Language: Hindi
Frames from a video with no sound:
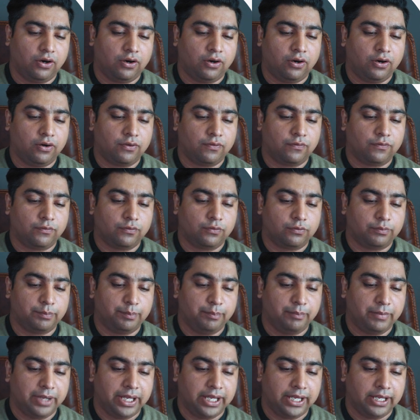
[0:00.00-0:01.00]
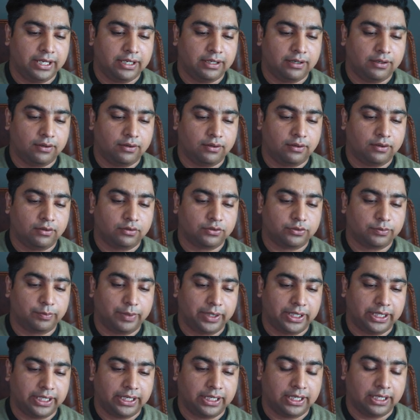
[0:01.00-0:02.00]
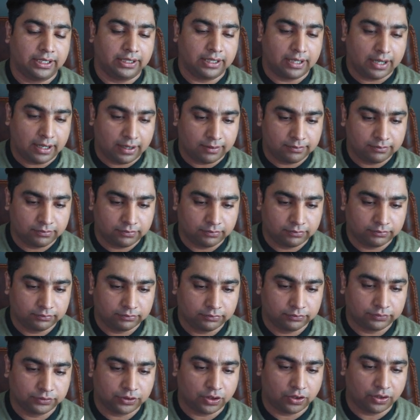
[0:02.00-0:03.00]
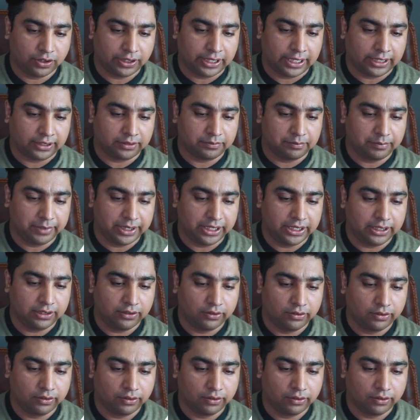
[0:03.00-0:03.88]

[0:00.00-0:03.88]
और मेन उस बंदे का नाम कॉन्टेक्ट मी